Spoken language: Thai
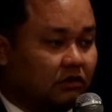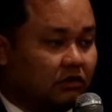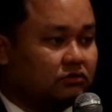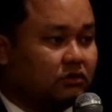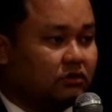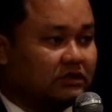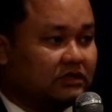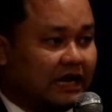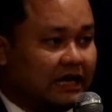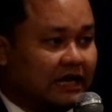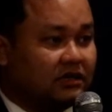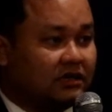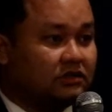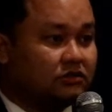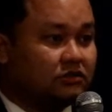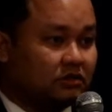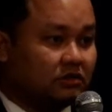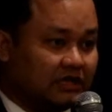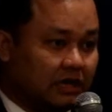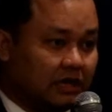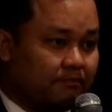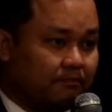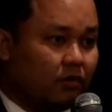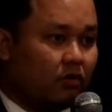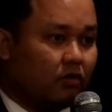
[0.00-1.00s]
สองชนชั้น คือช
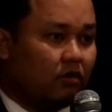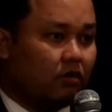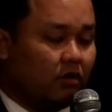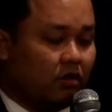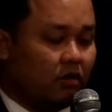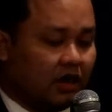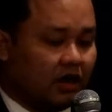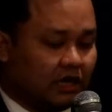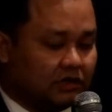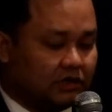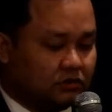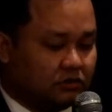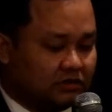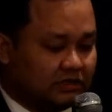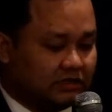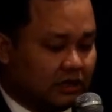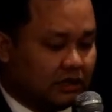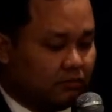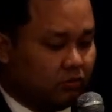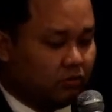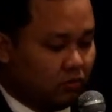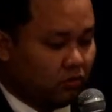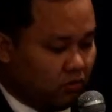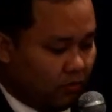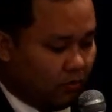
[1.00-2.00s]
นชั้นปกครอง กับชนชั้
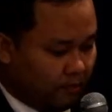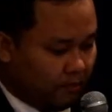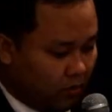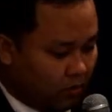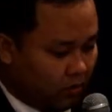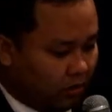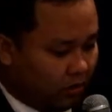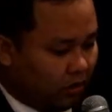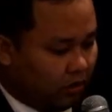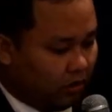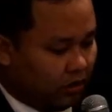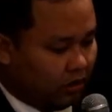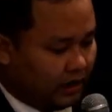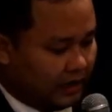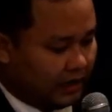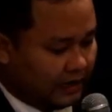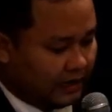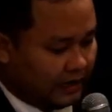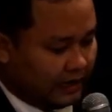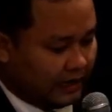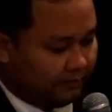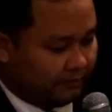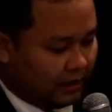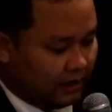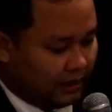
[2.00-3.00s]
นผู้ถูกปกครอง
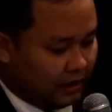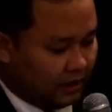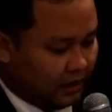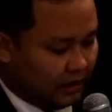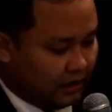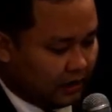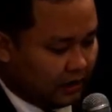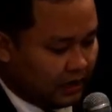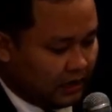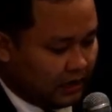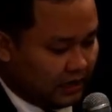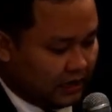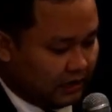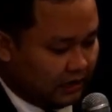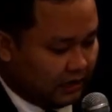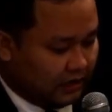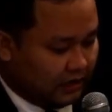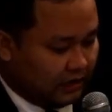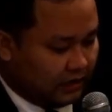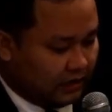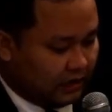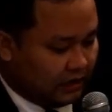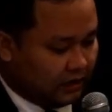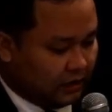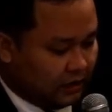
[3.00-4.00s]
นะครับ ก็เหตุ
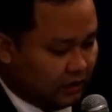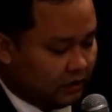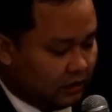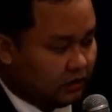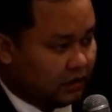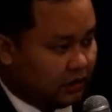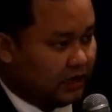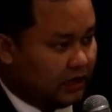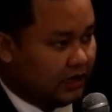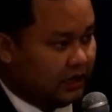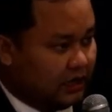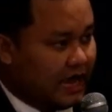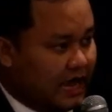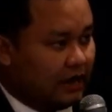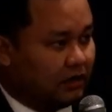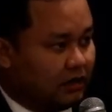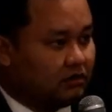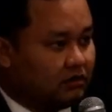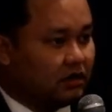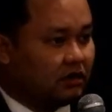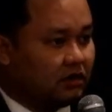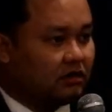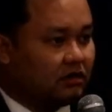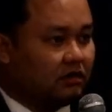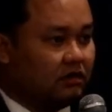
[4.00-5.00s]
นี้อีกอย่างห
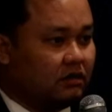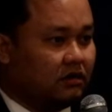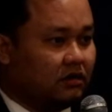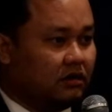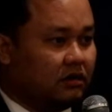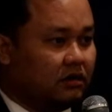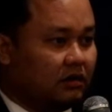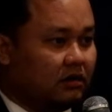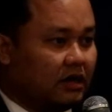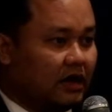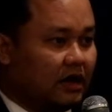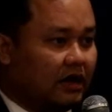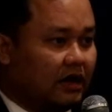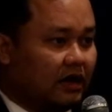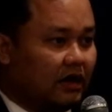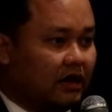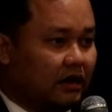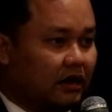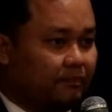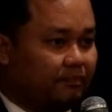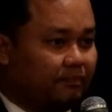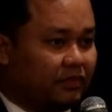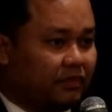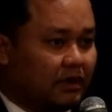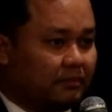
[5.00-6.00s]
นึ่งก็คือ
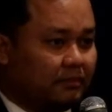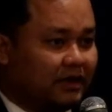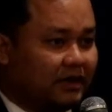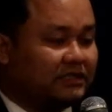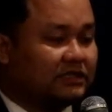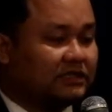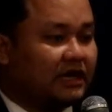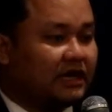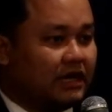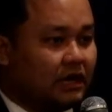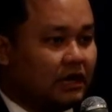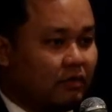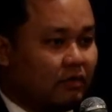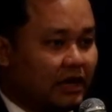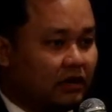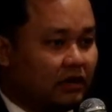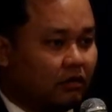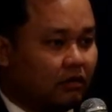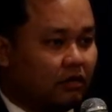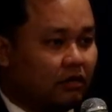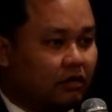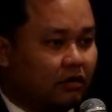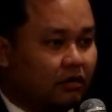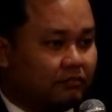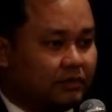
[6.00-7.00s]
ท่านจริยวัตร
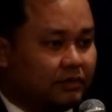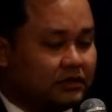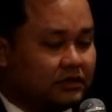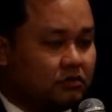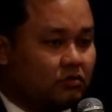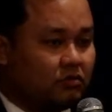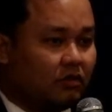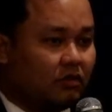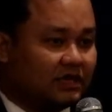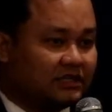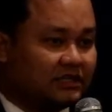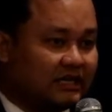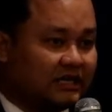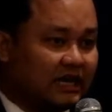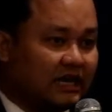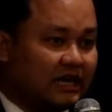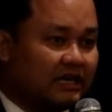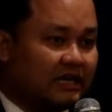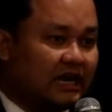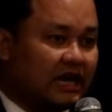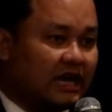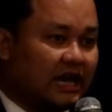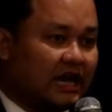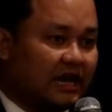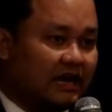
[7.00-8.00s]
ของพระเจ้าอยู่หัวรัชกาล
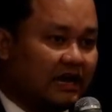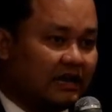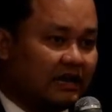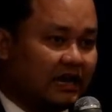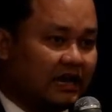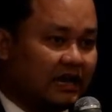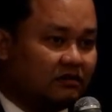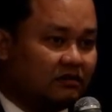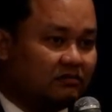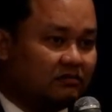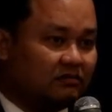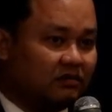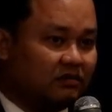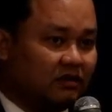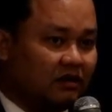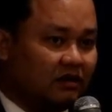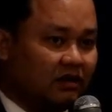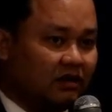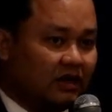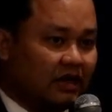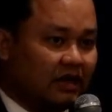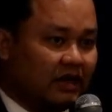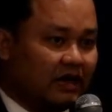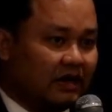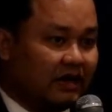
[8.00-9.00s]
ที่5เนี่ยท่าน
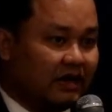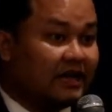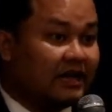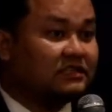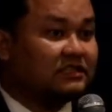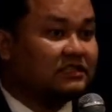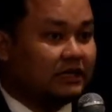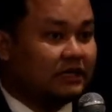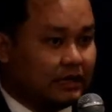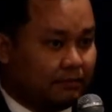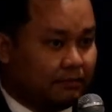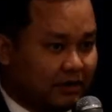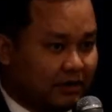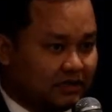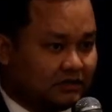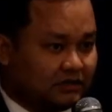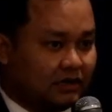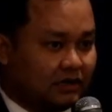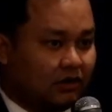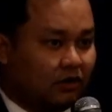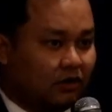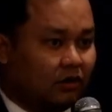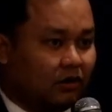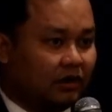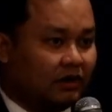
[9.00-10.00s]
ใกล้ชิดกับราษ
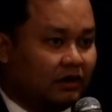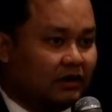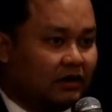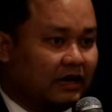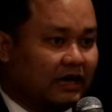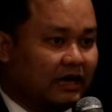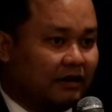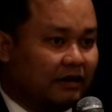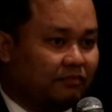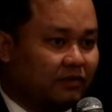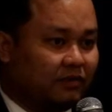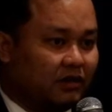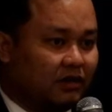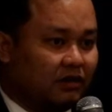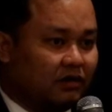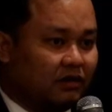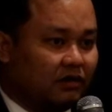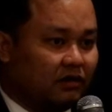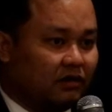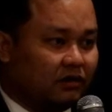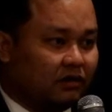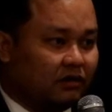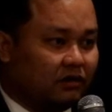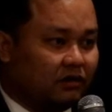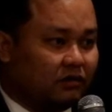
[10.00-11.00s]
ฎรนะครับ
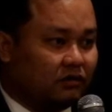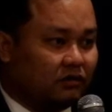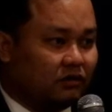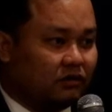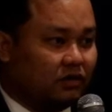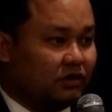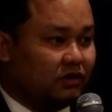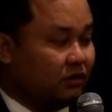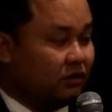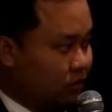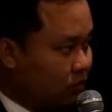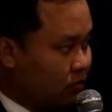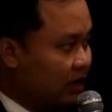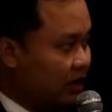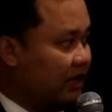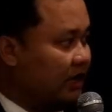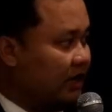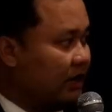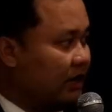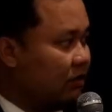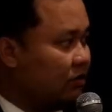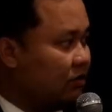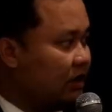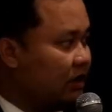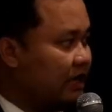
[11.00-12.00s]
จนถึงวัน
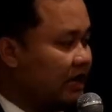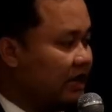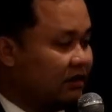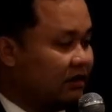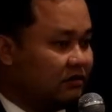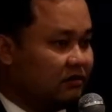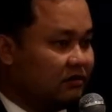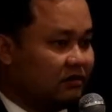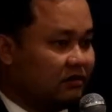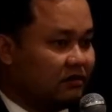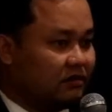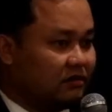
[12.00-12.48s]
นี้เราก็ยัง